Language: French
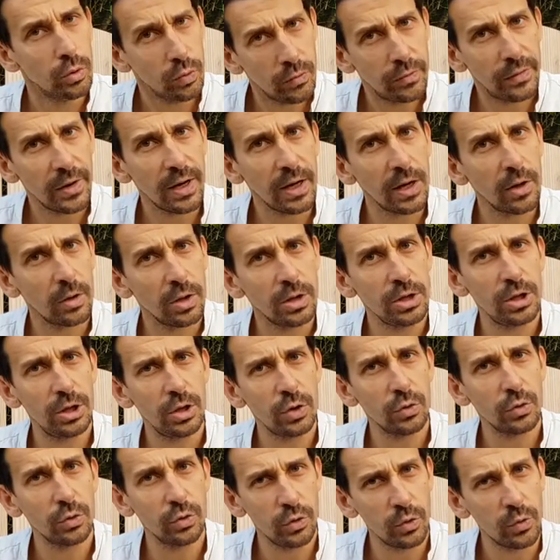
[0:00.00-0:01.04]
nouvelle
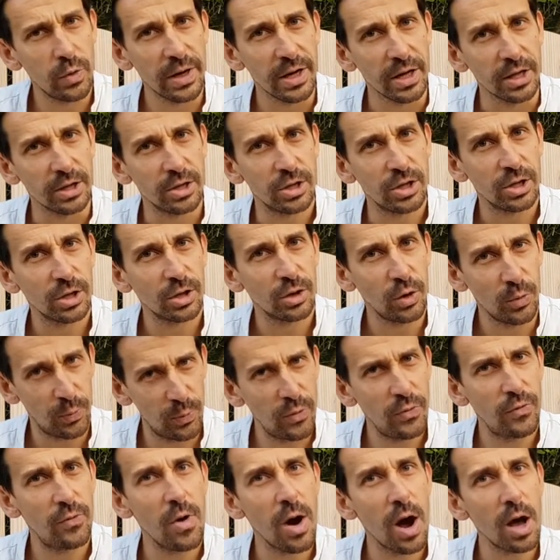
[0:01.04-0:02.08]
religion New Age, le
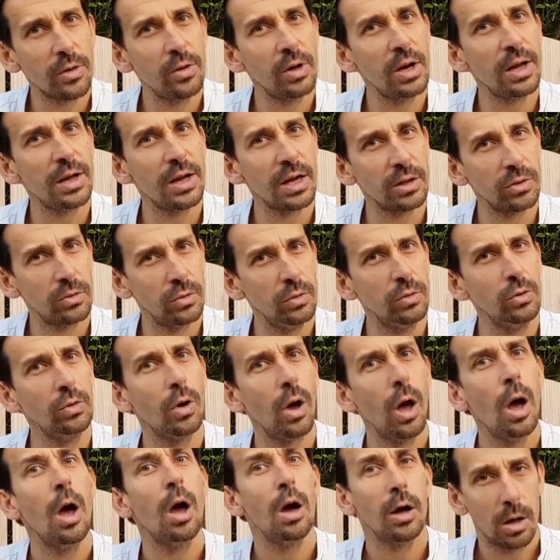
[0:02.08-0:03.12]
pouvoir de la nature,
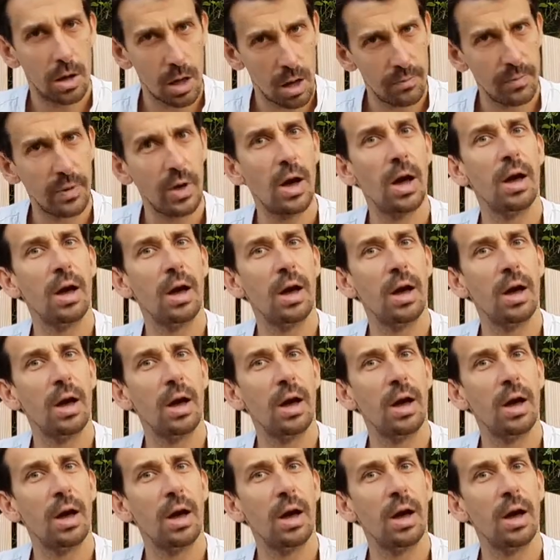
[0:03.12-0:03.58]
comme dans